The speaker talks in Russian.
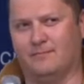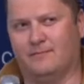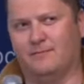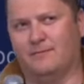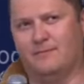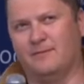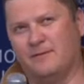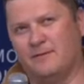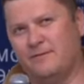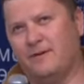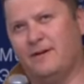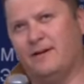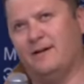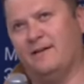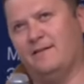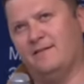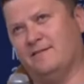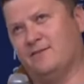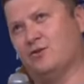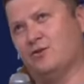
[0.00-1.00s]

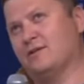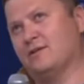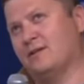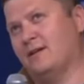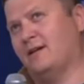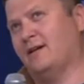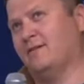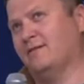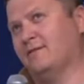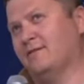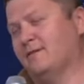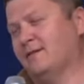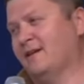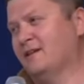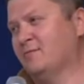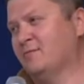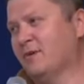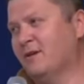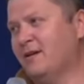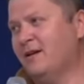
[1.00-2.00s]
два часа
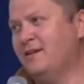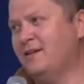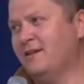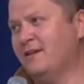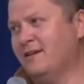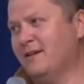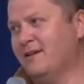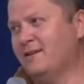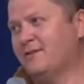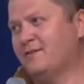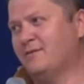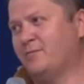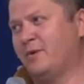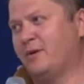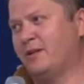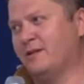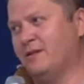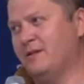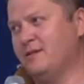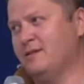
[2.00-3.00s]
от МКАДа это
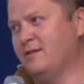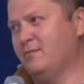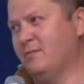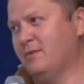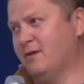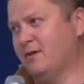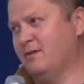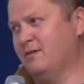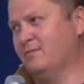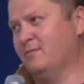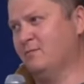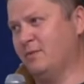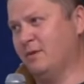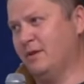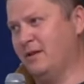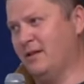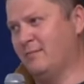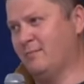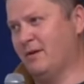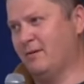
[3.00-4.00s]
вполне себе
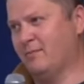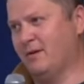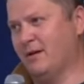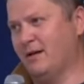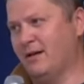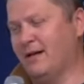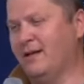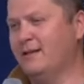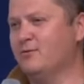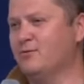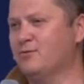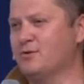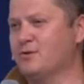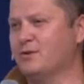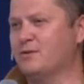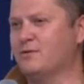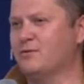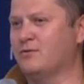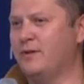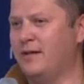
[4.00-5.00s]
приемлемо. А это
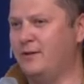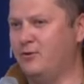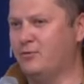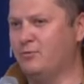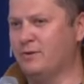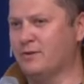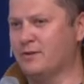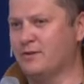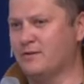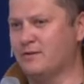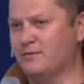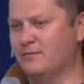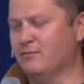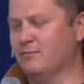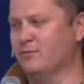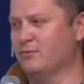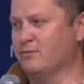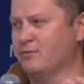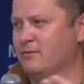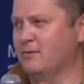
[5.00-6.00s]
уже другая область.
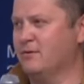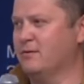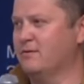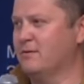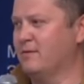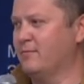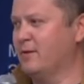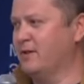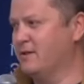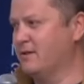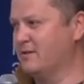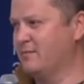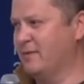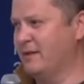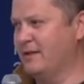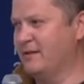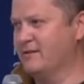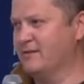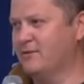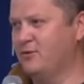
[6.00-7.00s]
Ну, то, ребята из
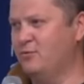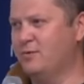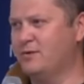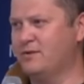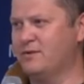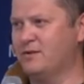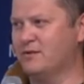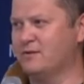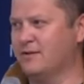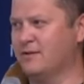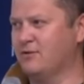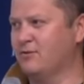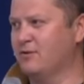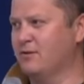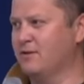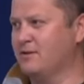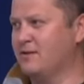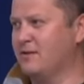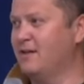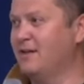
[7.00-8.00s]
Смоленской области, знаю,
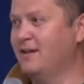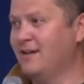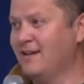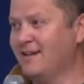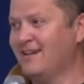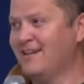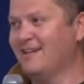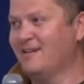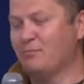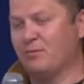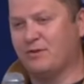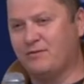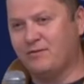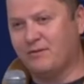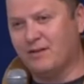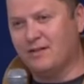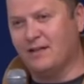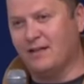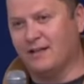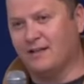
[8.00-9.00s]
есть,
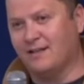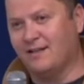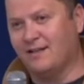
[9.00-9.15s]
подтвердят.